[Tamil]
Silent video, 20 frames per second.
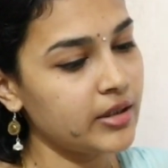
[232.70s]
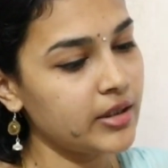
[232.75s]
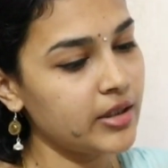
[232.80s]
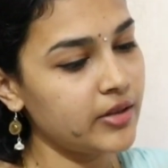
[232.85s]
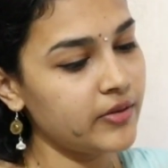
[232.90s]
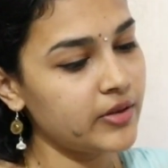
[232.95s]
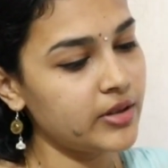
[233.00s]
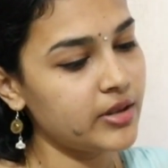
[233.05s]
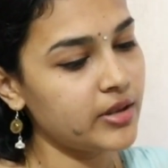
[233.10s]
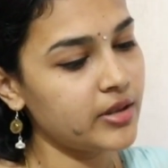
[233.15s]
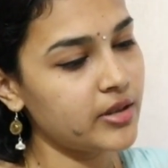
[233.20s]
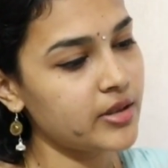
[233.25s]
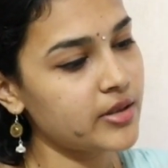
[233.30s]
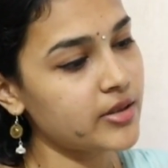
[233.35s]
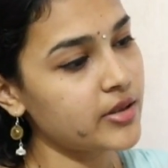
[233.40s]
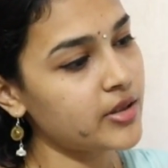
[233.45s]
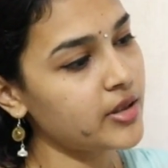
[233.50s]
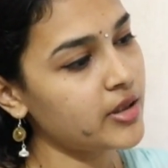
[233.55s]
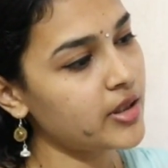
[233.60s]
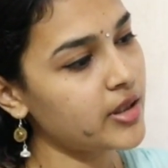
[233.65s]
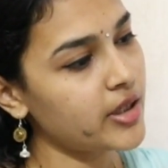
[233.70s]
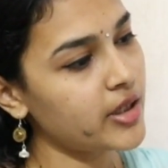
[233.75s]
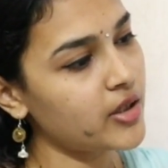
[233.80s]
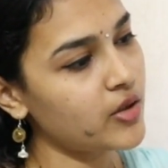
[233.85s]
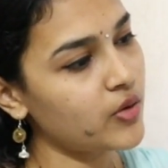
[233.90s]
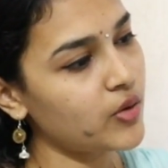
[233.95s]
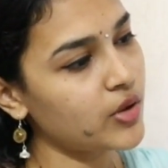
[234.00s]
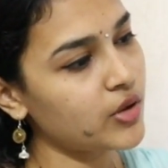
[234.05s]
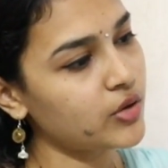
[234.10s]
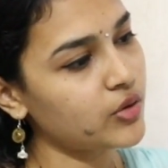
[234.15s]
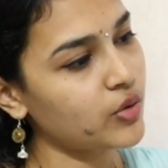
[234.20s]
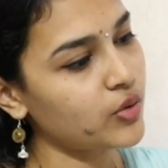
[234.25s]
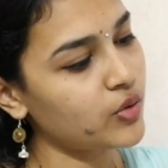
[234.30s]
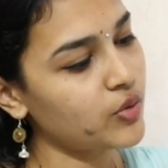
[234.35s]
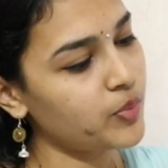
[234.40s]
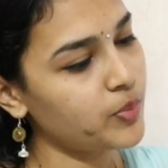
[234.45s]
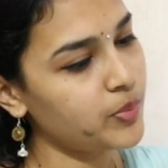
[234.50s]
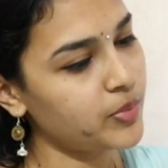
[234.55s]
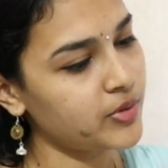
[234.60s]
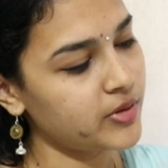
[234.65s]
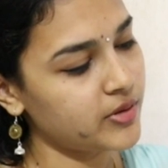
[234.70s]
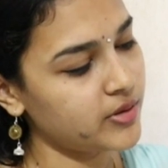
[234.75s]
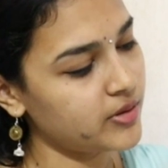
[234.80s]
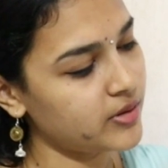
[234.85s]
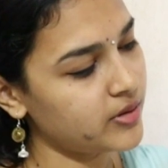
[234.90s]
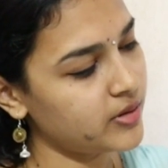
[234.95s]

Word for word: இருபத்தி ரெண்டு சிறுகதைகளோட தொகுப்பு